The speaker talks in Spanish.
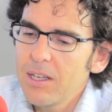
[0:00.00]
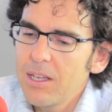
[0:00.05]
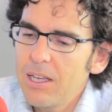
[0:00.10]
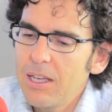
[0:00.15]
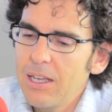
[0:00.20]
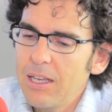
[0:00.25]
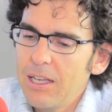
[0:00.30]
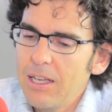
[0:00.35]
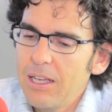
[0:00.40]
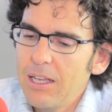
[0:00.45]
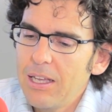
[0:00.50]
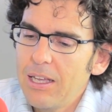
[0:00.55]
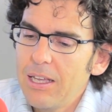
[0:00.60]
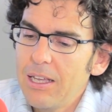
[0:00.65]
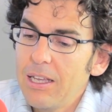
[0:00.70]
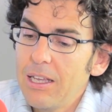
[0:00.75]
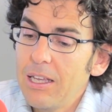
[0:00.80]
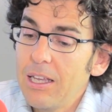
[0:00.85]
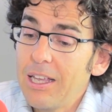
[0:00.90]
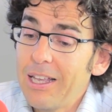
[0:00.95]
Eh,
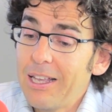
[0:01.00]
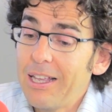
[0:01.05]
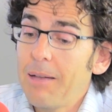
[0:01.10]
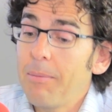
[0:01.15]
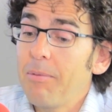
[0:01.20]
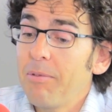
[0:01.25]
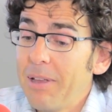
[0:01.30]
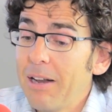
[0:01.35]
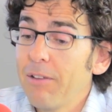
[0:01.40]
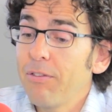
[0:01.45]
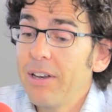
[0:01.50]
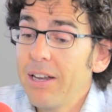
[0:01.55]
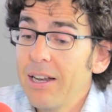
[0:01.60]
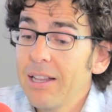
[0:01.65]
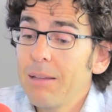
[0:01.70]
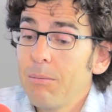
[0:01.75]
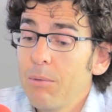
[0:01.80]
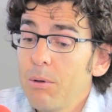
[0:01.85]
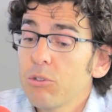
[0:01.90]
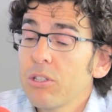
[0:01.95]
y que, al final
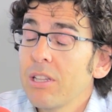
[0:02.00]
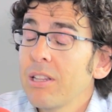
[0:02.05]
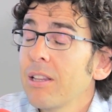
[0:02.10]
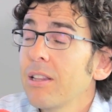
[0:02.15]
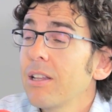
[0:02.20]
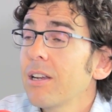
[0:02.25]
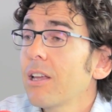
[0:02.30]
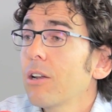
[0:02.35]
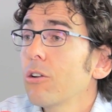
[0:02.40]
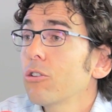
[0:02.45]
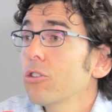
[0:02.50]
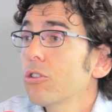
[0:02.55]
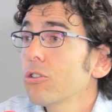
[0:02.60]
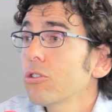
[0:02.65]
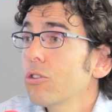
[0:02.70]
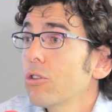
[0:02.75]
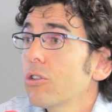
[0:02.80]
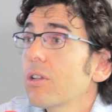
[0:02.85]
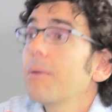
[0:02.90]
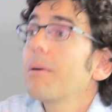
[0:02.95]
tenemos que entender que nosotros
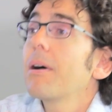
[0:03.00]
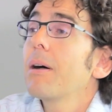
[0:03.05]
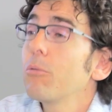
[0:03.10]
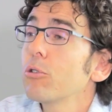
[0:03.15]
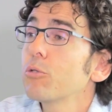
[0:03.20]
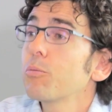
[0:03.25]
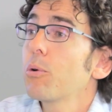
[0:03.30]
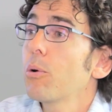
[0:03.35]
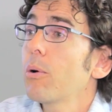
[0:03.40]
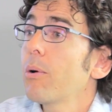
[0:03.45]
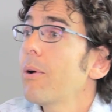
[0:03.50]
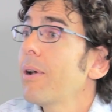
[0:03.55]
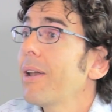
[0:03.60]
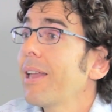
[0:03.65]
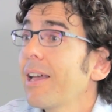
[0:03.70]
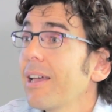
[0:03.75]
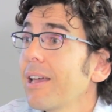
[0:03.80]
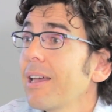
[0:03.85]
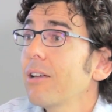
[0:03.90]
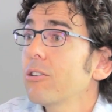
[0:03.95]
no trabajamos por una
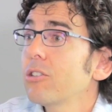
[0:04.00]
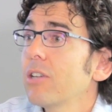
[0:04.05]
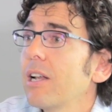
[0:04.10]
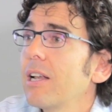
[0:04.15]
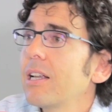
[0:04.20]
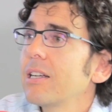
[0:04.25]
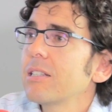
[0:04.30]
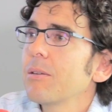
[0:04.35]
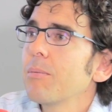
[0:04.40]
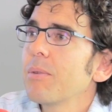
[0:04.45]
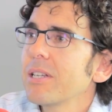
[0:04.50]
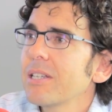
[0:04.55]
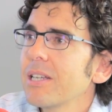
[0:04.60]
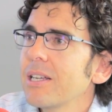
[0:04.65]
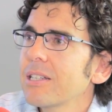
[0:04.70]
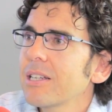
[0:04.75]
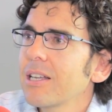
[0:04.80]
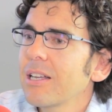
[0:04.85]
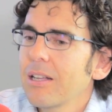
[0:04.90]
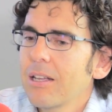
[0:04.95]
ONG, o sea, las
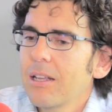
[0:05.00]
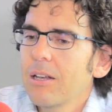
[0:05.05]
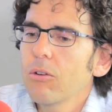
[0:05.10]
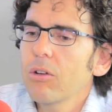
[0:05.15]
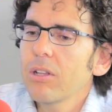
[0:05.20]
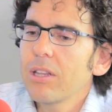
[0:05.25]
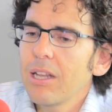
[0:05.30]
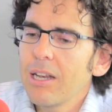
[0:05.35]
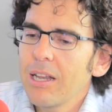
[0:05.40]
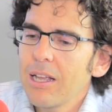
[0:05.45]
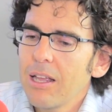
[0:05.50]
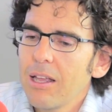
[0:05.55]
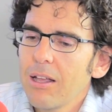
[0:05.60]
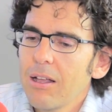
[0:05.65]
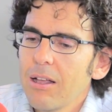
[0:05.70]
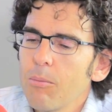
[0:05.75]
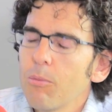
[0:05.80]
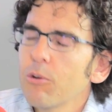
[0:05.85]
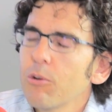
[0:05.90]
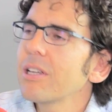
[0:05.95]
empresas creo que tienen que
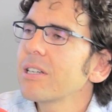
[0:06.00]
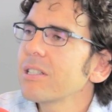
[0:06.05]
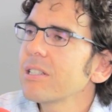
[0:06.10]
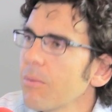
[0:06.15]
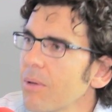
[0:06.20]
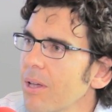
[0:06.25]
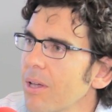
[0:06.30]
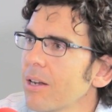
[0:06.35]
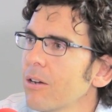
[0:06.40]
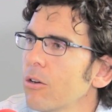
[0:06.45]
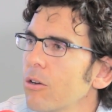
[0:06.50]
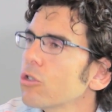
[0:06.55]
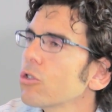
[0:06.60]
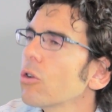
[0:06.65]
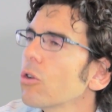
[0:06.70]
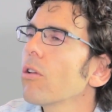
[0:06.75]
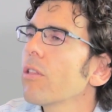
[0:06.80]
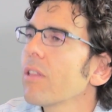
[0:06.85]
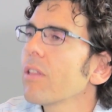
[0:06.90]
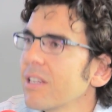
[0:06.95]
comportarse bien, no
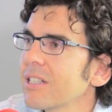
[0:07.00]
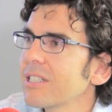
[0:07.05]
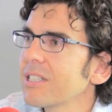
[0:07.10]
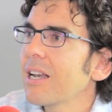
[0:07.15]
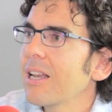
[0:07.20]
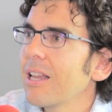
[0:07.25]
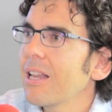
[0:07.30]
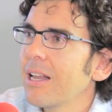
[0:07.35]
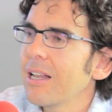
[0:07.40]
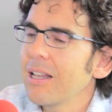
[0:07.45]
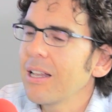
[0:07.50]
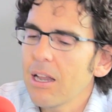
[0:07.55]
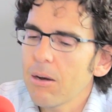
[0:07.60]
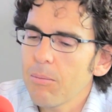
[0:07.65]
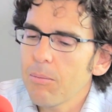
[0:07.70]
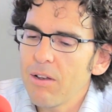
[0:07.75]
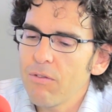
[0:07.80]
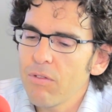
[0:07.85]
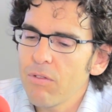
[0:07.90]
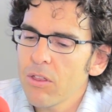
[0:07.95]
solo centrarse en, dar
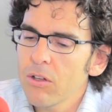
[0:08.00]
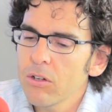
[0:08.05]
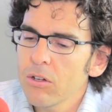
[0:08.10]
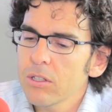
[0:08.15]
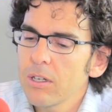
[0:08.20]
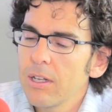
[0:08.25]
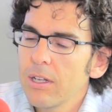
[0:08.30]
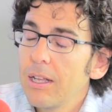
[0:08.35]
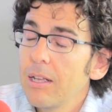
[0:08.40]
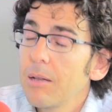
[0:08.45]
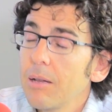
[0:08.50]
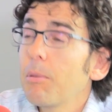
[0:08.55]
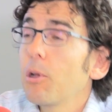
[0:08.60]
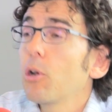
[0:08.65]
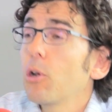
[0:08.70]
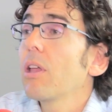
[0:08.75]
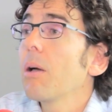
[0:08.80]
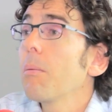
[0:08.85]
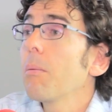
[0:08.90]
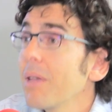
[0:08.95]
beneficios,
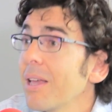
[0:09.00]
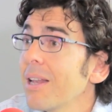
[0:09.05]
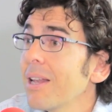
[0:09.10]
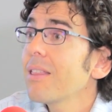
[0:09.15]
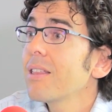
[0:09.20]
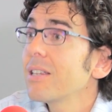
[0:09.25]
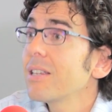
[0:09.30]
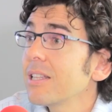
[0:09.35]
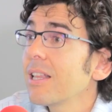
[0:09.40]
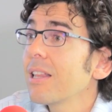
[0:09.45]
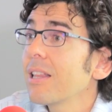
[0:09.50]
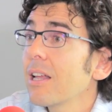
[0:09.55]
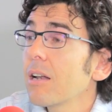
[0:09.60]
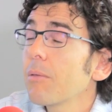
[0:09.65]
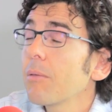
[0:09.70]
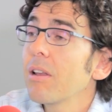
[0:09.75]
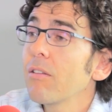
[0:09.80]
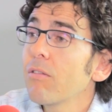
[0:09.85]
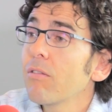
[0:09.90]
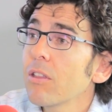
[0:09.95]
pero también necesitan dar
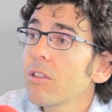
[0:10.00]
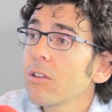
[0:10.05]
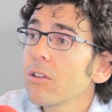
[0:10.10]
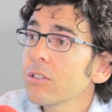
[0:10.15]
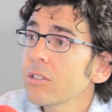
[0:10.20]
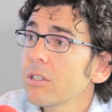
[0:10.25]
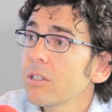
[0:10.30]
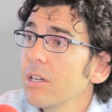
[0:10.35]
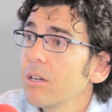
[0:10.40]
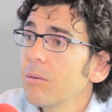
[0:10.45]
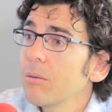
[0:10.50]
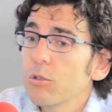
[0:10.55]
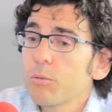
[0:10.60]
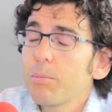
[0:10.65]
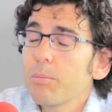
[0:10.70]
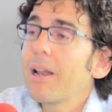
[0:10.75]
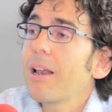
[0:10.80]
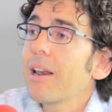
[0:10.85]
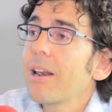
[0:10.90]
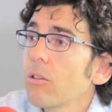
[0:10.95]
beneficios pues,
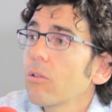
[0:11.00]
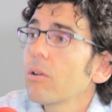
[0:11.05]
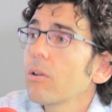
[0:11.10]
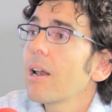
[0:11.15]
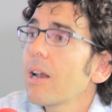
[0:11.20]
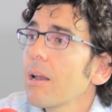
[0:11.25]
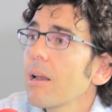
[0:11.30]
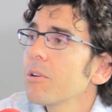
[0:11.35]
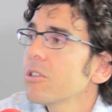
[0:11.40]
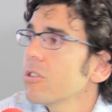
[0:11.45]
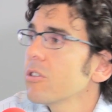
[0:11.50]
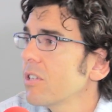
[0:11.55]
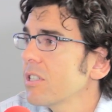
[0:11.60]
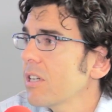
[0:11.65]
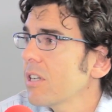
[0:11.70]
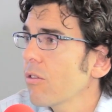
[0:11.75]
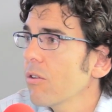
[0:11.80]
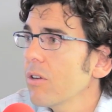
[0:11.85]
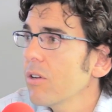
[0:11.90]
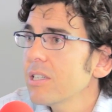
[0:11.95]
para retornar la inversión de los
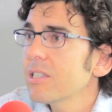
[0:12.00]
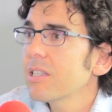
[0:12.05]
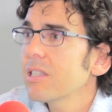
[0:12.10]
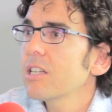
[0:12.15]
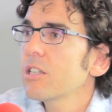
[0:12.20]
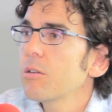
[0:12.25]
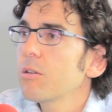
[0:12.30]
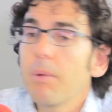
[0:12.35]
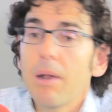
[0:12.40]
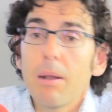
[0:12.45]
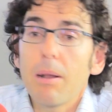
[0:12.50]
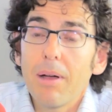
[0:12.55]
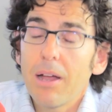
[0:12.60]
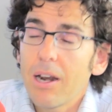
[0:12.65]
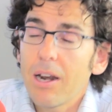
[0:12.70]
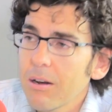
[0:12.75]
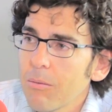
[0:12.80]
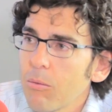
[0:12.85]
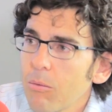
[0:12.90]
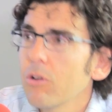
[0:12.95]
accionistas y para
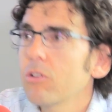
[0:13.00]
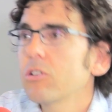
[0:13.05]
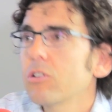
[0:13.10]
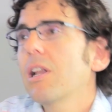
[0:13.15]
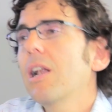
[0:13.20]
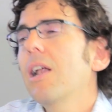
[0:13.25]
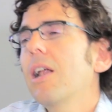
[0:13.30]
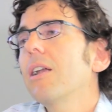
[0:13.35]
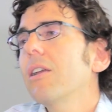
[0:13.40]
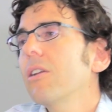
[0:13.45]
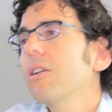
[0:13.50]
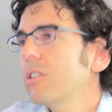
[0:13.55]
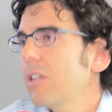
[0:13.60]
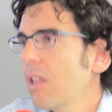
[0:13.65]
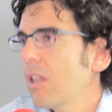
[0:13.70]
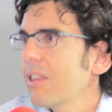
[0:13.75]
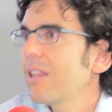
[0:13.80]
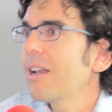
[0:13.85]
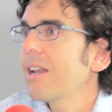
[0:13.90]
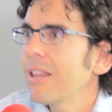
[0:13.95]
pagar buenos salarios,
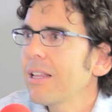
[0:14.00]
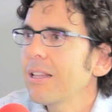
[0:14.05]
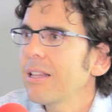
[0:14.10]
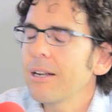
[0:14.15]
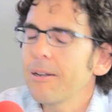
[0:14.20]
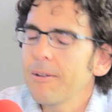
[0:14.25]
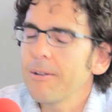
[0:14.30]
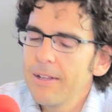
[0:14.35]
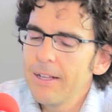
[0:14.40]
etcétera, etcétera.